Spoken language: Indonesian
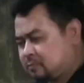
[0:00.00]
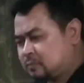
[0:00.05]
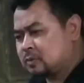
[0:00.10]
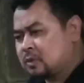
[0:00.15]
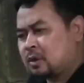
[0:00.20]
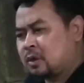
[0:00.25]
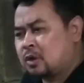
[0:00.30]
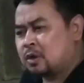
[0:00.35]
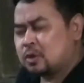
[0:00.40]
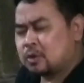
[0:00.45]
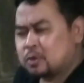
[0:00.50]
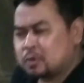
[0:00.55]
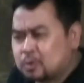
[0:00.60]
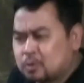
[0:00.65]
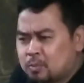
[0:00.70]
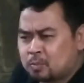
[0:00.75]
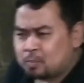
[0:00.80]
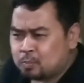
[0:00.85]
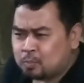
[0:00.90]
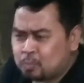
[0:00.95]
ada
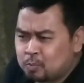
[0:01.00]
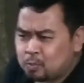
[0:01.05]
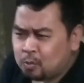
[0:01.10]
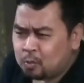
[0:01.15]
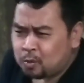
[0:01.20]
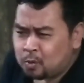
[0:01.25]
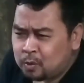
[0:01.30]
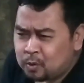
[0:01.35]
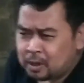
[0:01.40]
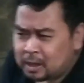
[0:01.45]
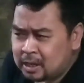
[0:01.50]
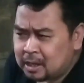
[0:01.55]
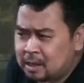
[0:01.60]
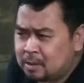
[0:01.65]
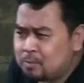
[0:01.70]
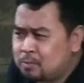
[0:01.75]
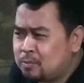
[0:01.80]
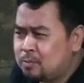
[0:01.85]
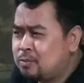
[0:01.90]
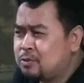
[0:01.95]
yang 10.000 ya
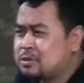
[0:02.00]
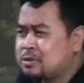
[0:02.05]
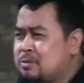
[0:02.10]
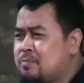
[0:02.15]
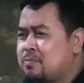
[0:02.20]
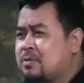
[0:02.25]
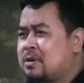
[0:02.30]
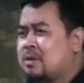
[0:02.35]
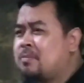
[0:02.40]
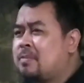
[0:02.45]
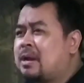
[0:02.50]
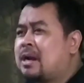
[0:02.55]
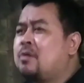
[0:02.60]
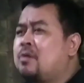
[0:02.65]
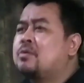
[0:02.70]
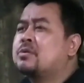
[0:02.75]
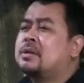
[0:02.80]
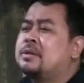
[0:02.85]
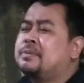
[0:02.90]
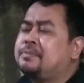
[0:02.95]
Bang Daun itu dua
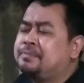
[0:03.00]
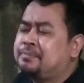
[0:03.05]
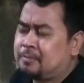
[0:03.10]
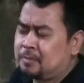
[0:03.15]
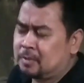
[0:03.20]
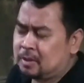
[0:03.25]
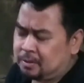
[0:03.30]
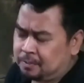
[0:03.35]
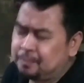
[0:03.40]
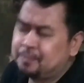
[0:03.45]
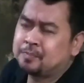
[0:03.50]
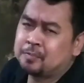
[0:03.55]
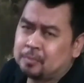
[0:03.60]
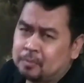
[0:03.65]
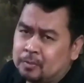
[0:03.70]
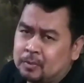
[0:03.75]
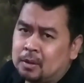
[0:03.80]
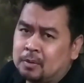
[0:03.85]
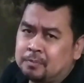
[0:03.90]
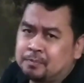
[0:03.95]
macam ya
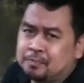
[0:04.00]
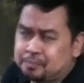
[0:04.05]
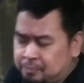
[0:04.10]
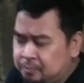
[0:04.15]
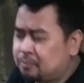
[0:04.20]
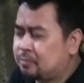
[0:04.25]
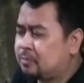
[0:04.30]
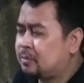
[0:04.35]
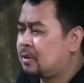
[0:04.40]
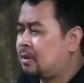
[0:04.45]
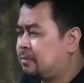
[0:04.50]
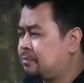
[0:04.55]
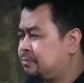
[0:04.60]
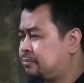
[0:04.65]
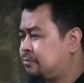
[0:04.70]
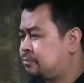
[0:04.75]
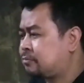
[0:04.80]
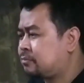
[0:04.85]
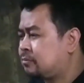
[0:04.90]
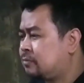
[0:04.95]

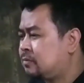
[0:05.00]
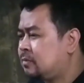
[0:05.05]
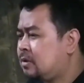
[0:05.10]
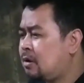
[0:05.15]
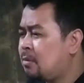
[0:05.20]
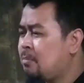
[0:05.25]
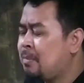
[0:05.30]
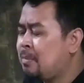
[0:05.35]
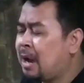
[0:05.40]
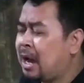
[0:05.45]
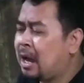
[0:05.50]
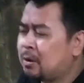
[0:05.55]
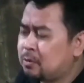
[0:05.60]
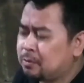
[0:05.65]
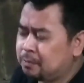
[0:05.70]
untuk info